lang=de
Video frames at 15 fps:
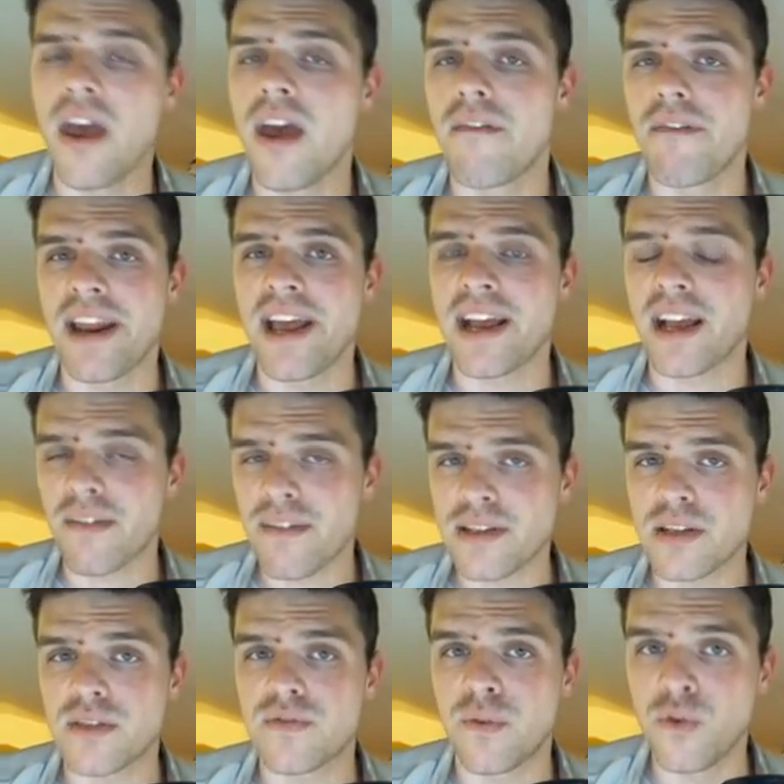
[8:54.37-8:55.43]
Wenn er ein
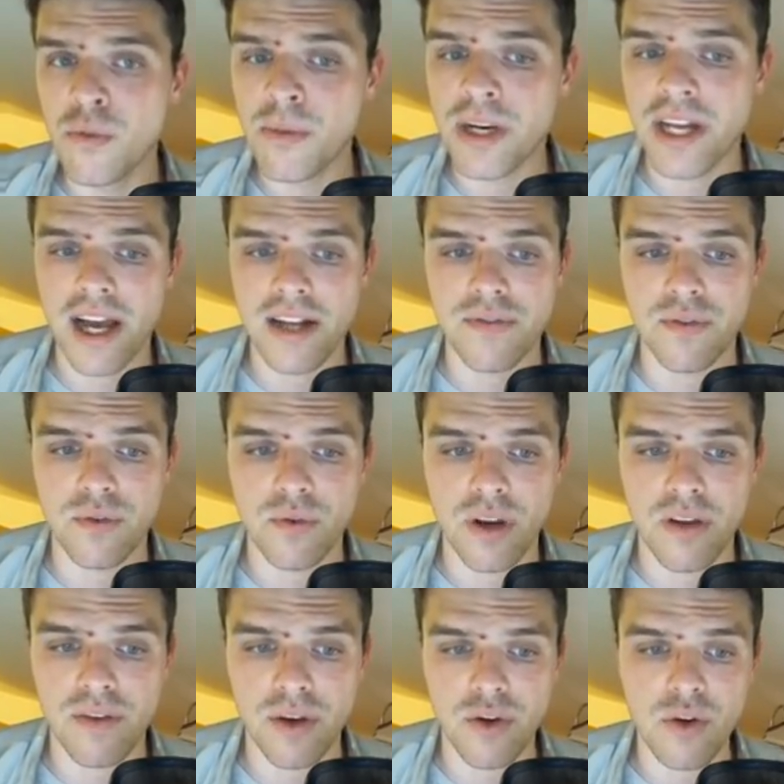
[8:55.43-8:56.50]
gewisses Volumen hat von
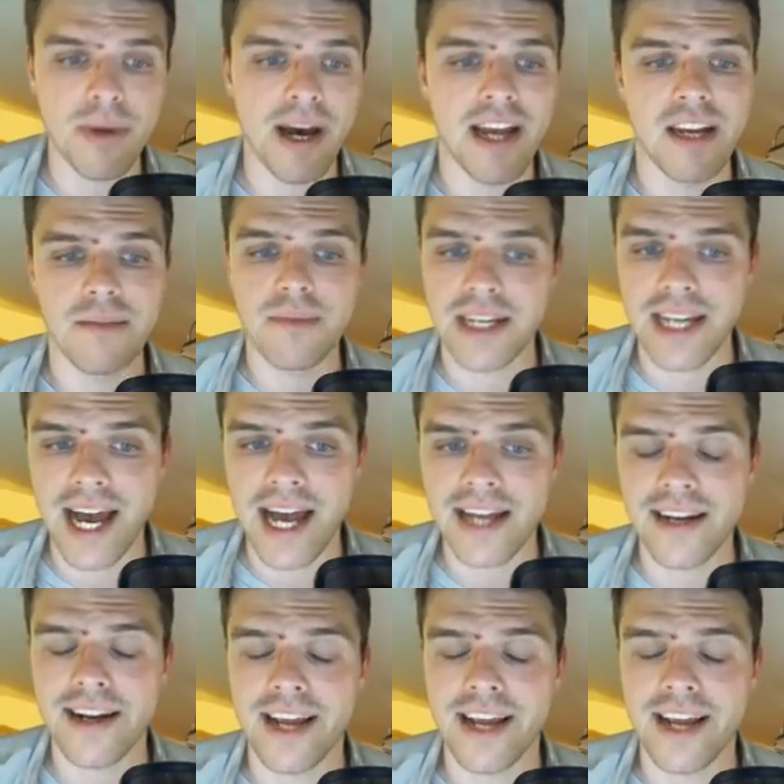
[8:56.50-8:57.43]
ungefähr über eine Milliarde,